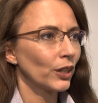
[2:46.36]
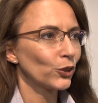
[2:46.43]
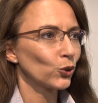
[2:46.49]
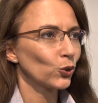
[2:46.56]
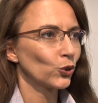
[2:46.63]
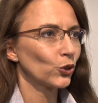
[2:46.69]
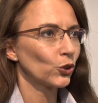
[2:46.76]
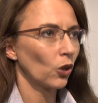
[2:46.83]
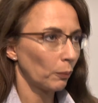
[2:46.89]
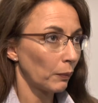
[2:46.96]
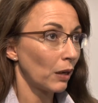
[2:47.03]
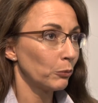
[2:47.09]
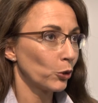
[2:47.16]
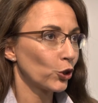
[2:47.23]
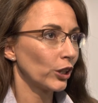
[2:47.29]
das uns
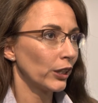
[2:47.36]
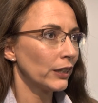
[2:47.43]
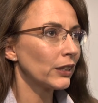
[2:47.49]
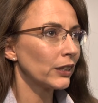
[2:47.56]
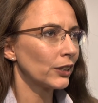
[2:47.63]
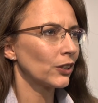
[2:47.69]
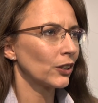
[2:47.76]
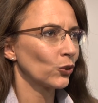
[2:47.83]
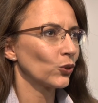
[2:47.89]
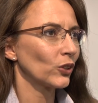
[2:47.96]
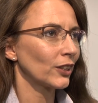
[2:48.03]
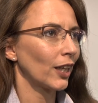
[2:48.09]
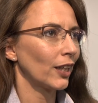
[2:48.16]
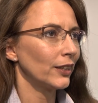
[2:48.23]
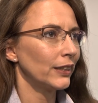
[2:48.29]
nochmal bestätigt in
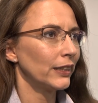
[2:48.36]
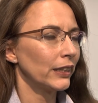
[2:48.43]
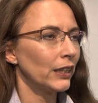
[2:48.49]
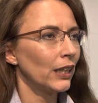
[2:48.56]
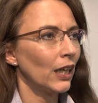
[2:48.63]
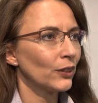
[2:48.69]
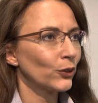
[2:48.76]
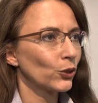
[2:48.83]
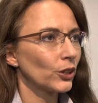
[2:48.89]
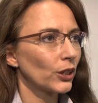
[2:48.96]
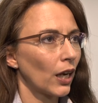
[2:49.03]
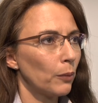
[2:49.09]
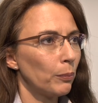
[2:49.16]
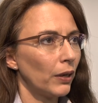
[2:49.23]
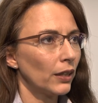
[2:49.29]
unserer Idee, ein
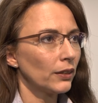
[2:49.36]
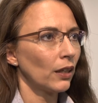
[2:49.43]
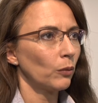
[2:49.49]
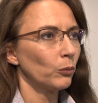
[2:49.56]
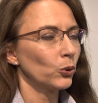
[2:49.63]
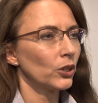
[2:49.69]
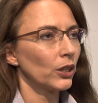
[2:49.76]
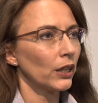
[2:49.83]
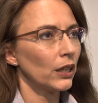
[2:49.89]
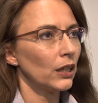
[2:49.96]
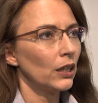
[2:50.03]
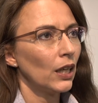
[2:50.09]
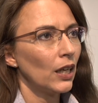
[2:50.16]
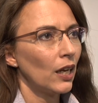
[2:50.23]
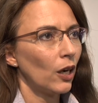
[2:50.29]
Sozialpartnermodell
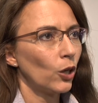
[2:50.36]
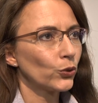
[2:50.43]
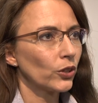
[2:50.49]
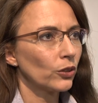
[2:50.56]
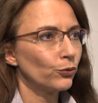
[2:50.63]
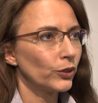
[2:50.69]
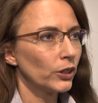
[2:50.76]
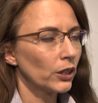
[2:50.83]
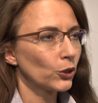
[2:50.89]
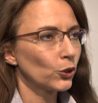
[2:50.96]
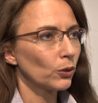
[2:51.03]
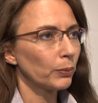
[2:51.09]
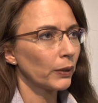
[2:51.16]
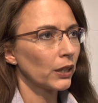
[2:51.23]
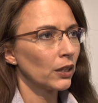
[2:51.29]
auf den Weg
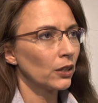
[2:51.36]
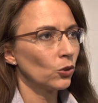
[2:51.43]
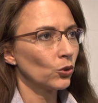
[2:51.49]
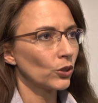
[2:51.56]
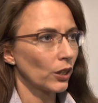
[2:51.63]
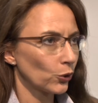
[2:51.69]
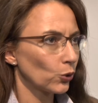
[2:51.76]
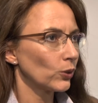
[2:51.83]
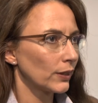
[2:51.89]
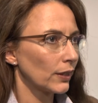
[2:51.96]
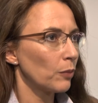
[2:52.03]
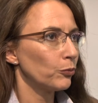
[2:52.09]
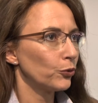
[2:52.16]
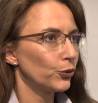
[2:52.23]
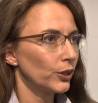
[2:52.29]
zu bringen und das uns
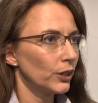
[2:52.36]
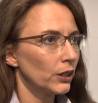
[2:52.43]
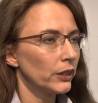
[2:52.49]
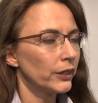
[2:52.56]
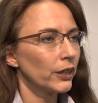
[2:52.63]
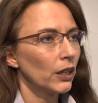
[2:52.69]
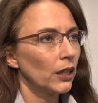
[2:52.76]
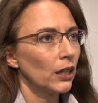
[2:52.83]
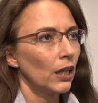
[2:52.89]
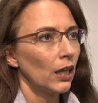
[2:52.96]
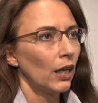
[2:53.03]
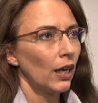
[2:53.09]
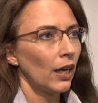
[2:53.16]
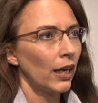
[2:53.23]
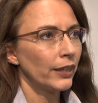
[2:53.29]
empfiehlt,
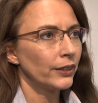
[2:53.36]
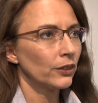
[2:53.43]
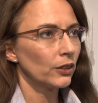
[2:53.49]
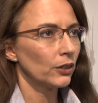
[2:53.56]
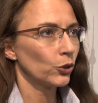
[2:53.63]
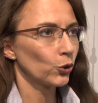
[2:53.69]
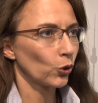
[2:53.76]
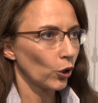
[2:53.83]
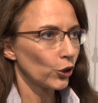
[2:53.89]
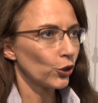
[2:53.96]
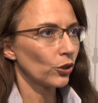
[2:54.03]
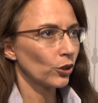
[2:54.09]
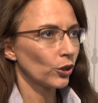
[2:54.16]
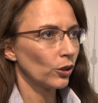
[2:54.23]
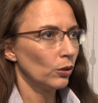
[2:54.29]
eine
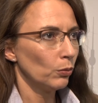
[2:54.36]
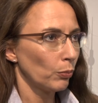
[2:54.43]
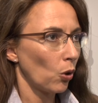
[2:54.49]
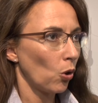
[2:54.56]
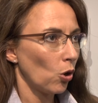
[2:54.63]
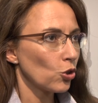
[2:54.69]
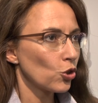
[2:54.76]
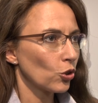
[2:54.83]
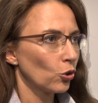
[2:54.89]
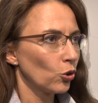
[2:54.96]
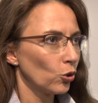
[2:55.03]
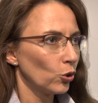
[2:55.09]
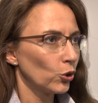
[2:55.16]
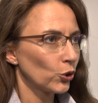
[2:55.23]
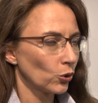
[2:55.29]
solche
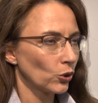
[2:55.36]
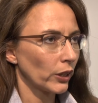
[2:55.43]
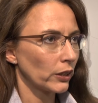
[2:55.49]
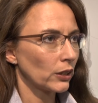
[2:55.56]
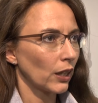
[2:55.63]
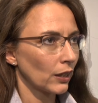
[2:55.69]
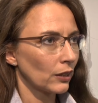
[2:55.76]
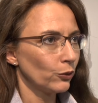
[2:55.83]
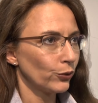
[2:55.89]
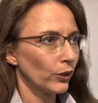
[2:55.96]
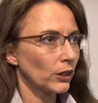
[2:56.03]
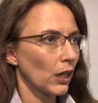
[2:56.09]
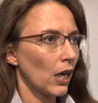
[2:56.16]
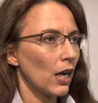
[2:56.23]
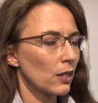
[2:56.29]
Branchenlösung der
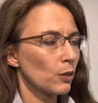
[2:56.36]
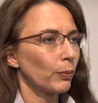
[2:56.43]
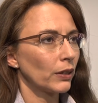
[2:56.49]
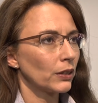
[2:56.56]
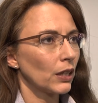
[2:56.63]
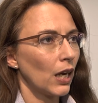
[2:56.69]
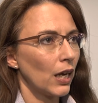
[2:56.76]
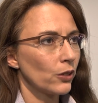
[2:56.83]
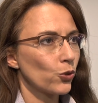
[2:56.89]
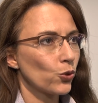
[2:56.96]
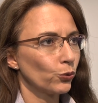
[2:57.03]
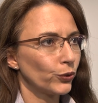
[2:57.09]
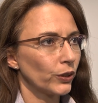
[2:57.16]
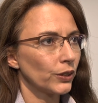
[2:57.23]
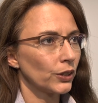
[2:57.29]
Tarifvertragsparteien zu
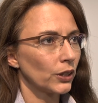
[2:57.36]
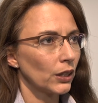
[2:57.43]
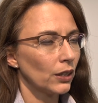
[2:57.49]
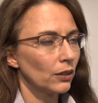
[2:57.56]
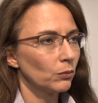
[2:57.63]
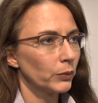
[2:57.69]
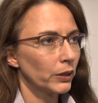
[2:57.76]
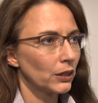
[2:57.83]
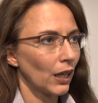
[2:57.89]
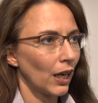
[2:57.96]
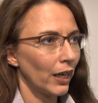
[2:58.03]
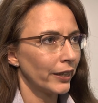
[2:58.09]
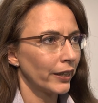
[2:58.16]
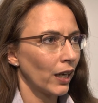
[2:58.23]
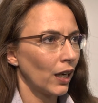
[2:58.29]
versehen mit
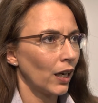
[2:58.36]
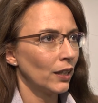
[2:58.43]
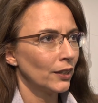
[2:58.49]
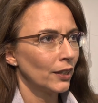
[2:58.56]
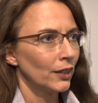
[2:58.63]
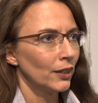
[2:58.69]
einer